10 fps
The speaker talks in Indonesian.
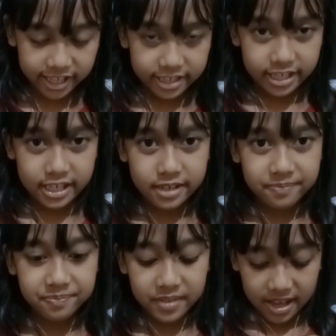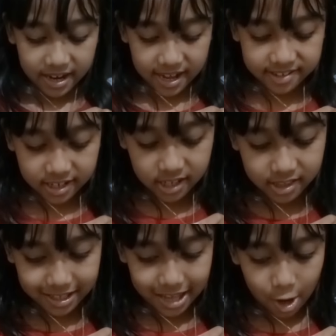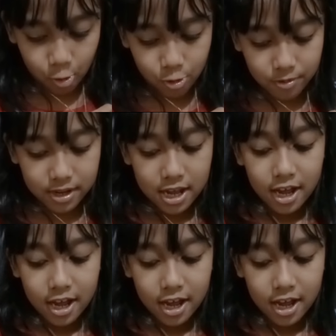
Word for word: ini. Guys, kalian udah tahu.